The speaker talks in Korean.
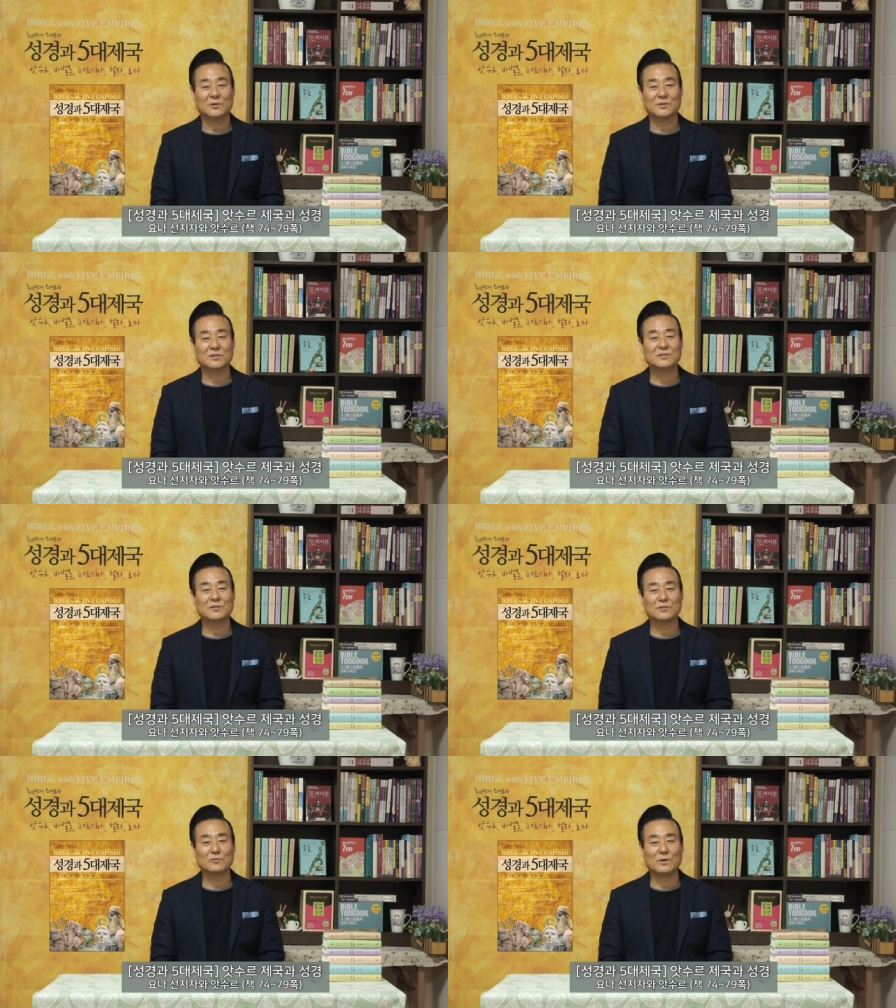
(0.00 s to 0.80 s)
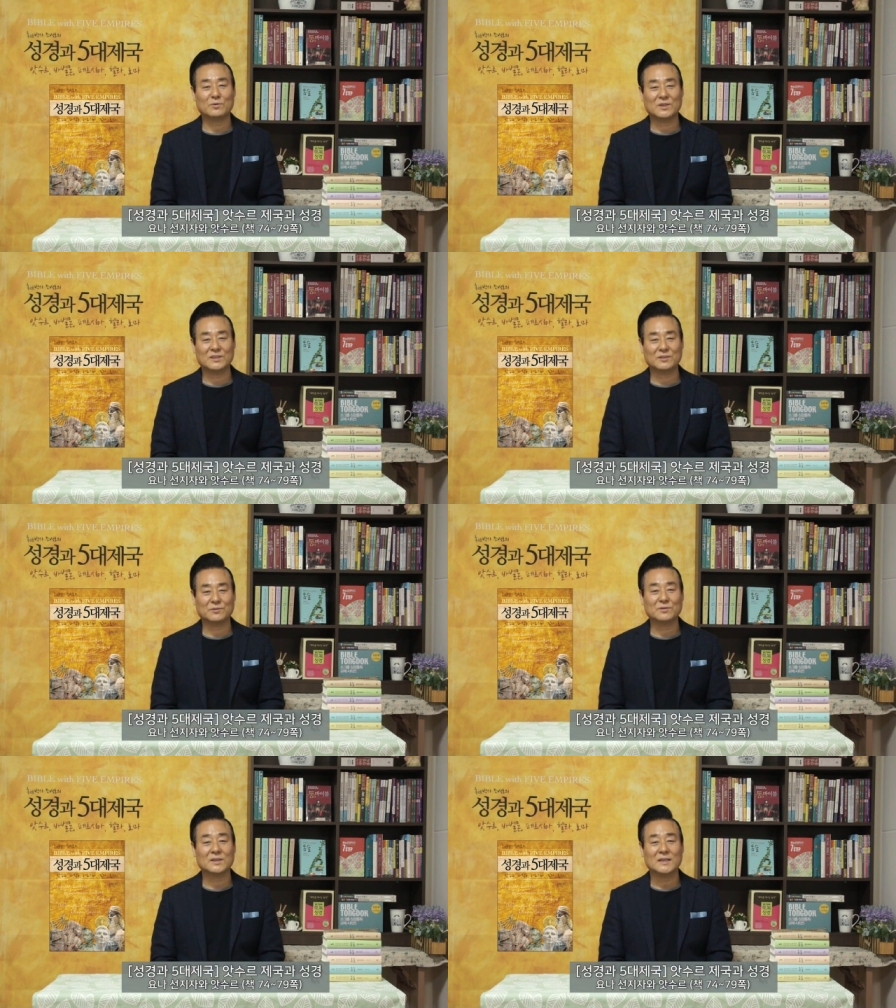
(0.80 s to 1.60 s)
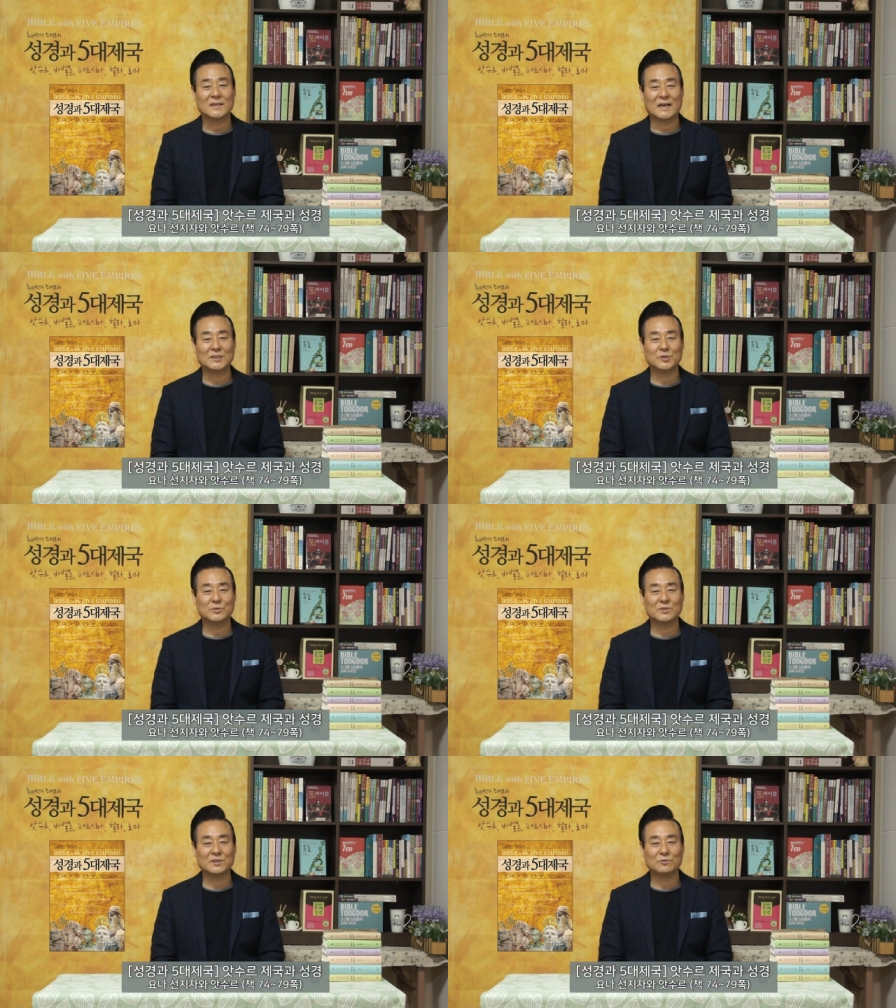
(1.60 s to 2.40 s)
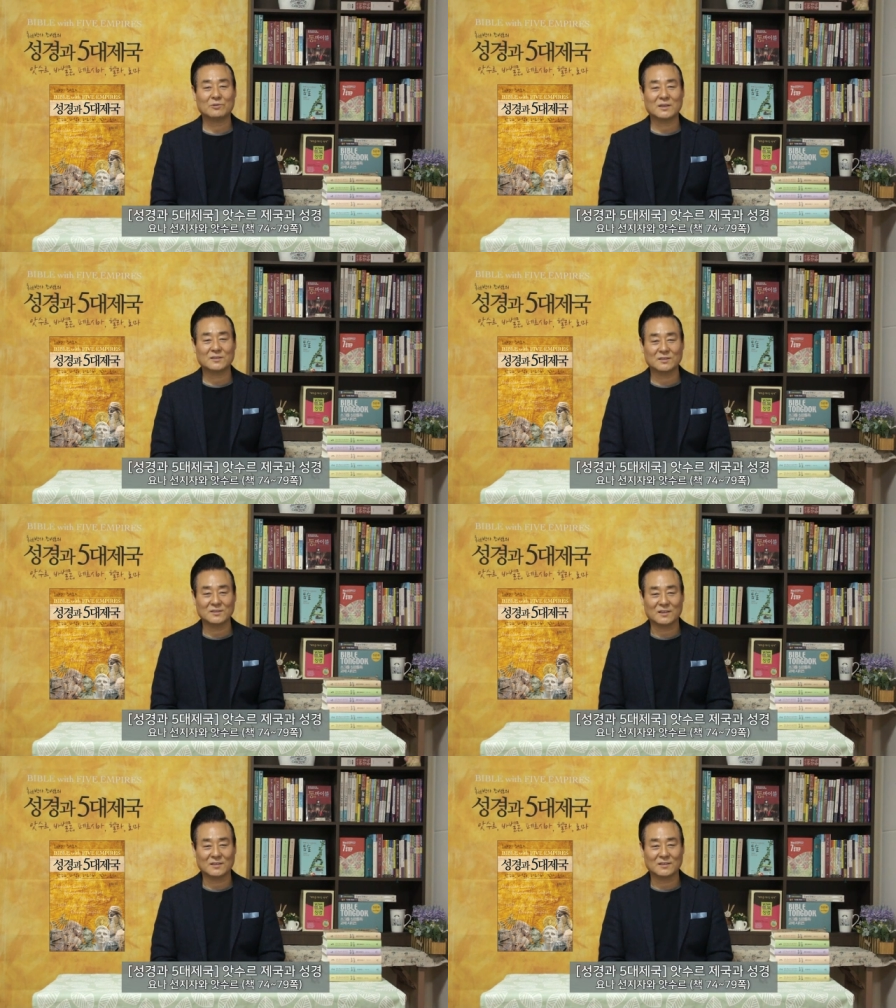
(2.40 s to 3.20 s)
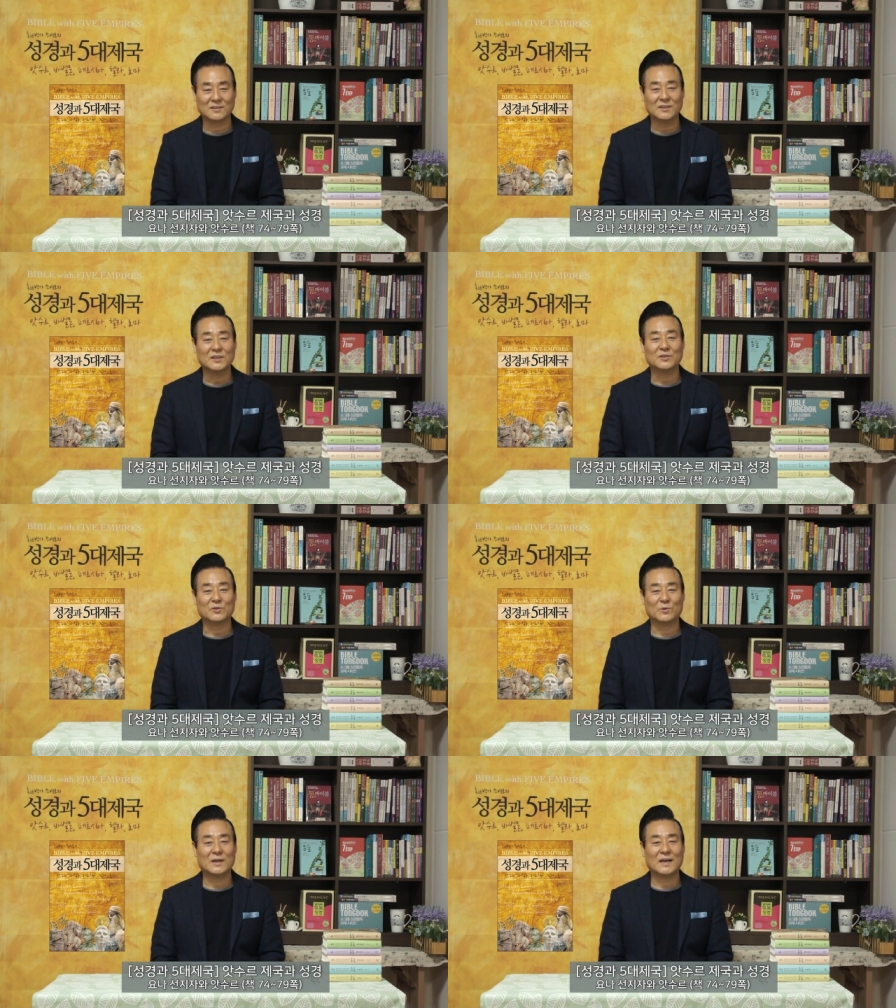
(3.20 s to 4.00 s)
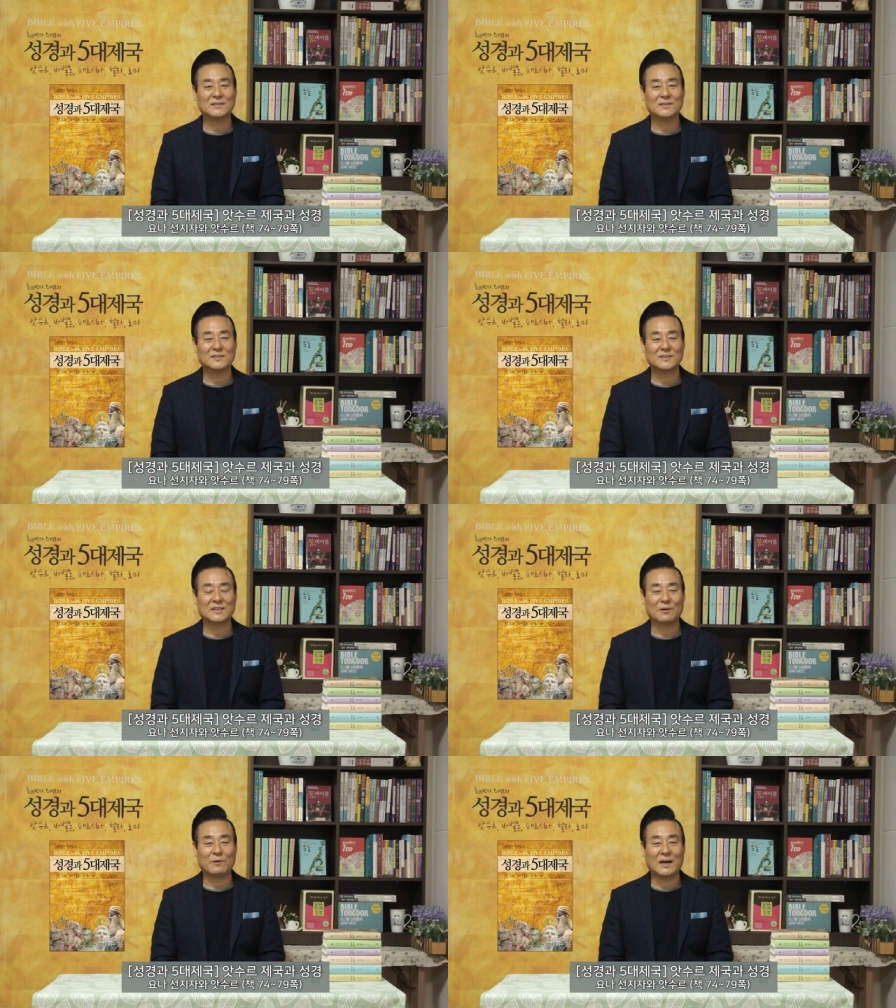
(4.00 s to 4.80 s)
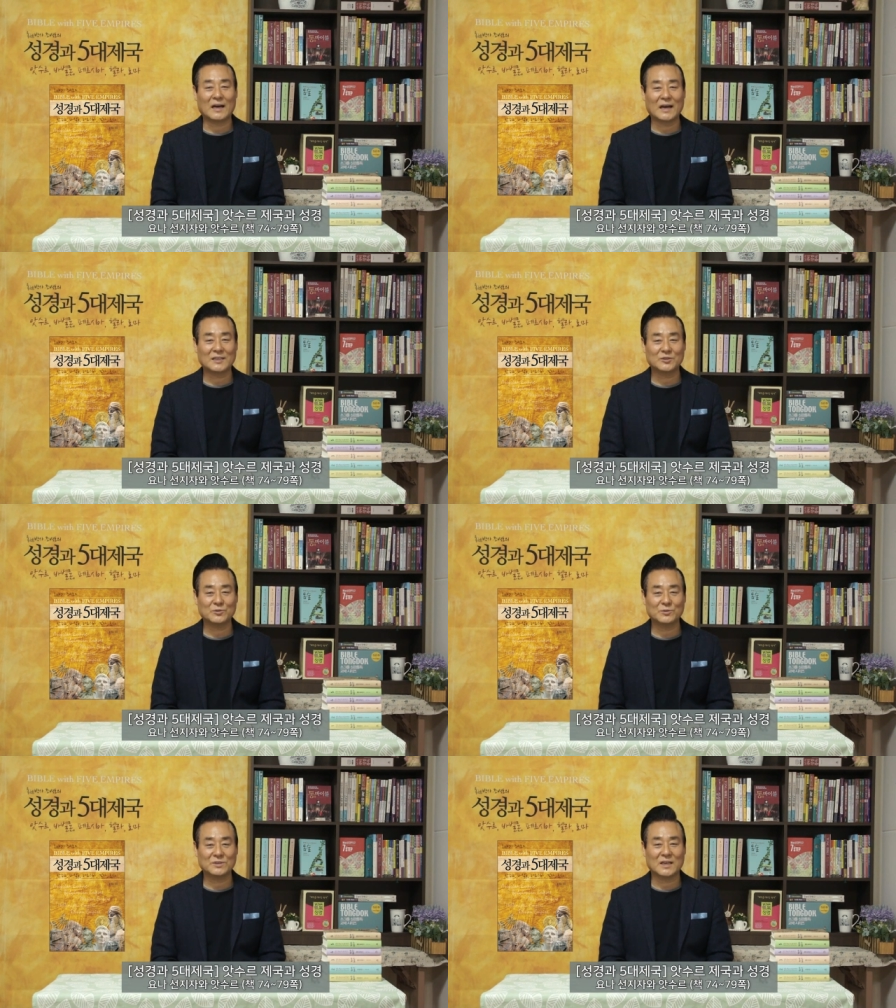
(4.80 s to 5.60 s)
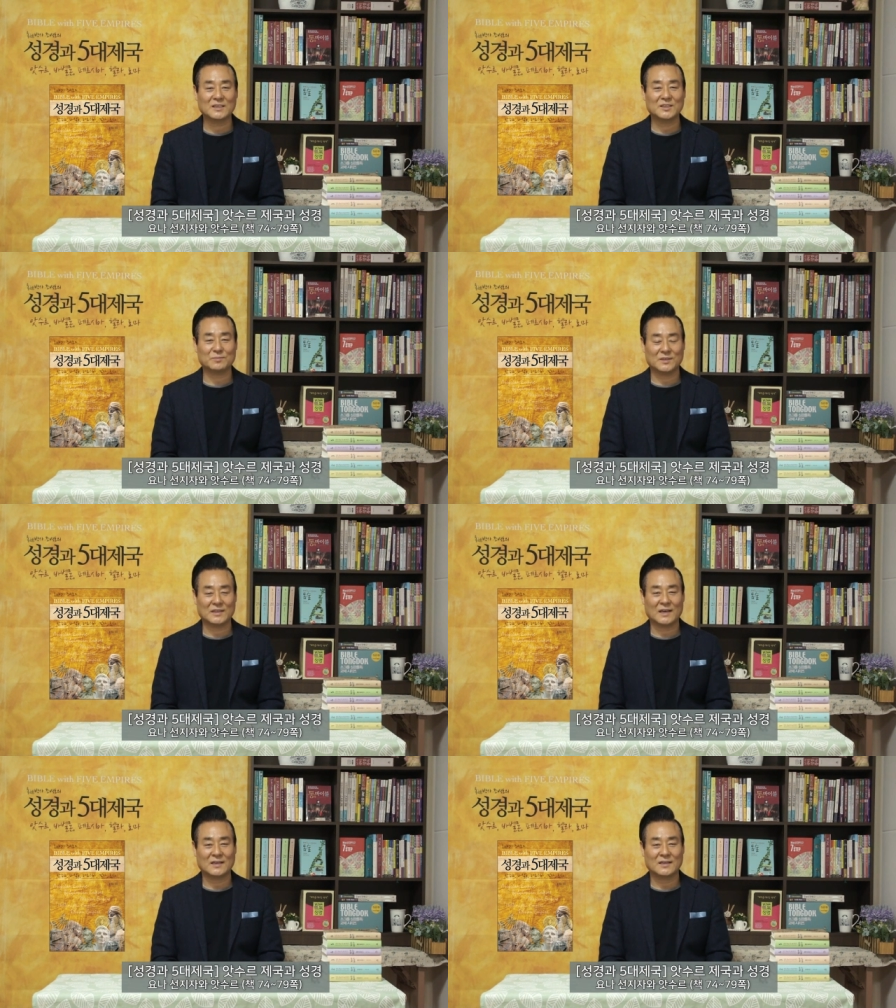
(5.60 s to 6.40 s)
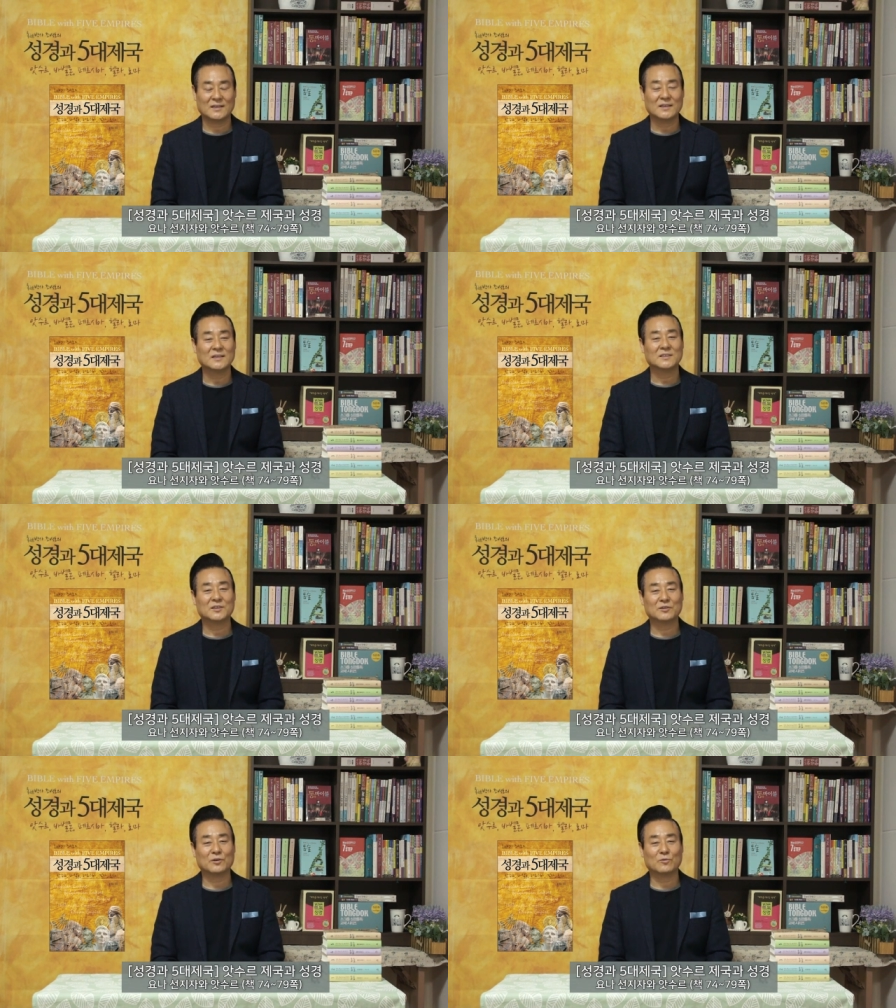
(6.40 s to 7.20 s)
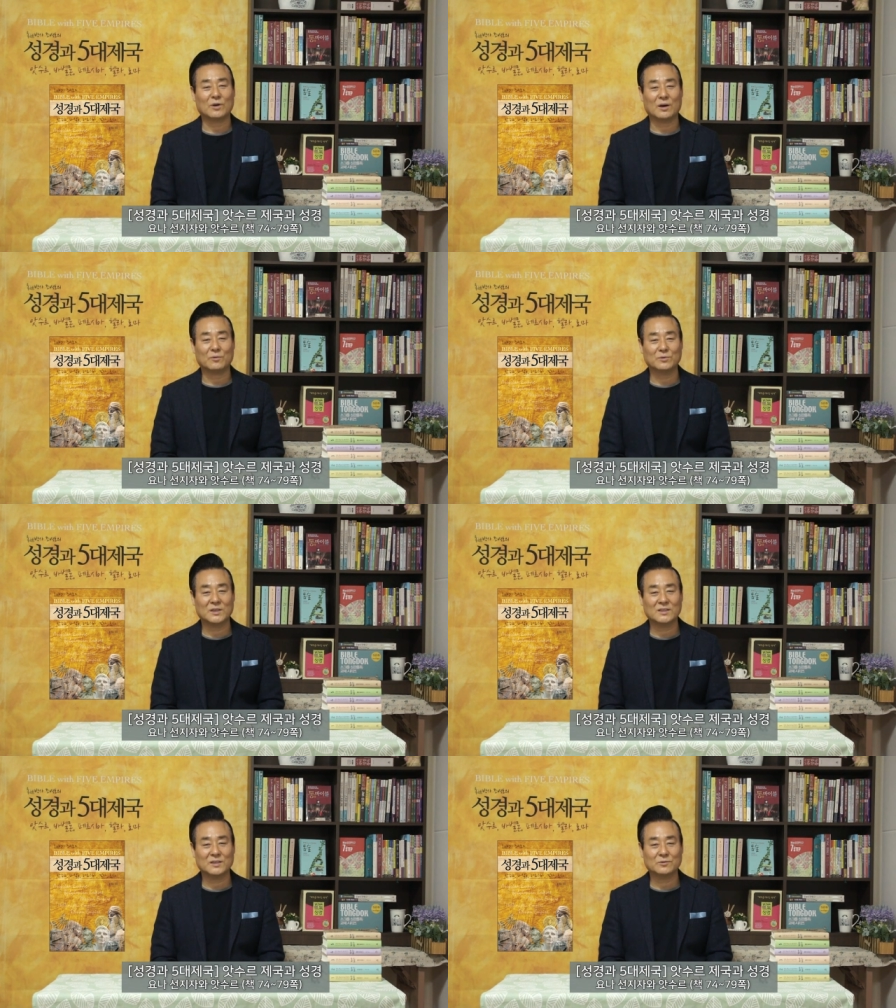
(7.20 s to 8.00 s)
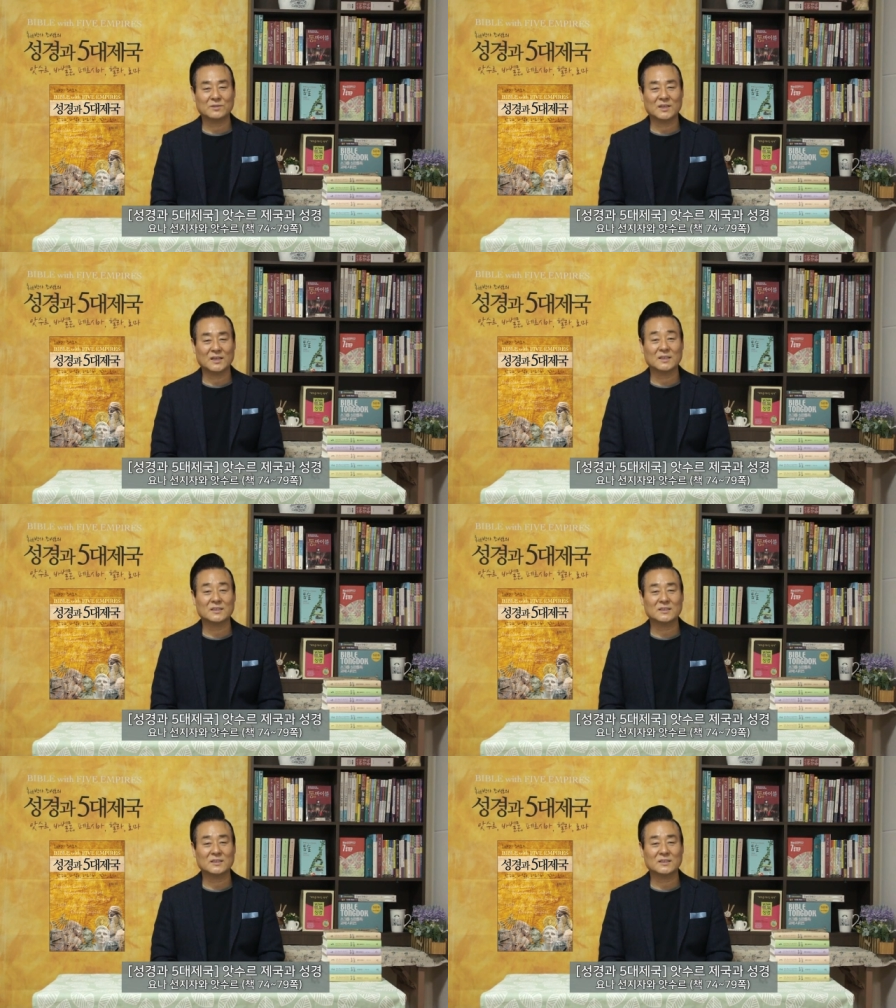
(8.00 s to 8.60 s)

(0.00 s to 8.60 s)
오늘은 성경과 오대제국, 아수르 제국과 성경, 요나 선지자와 아수르 이야기입니다. 성경과 5대 제국책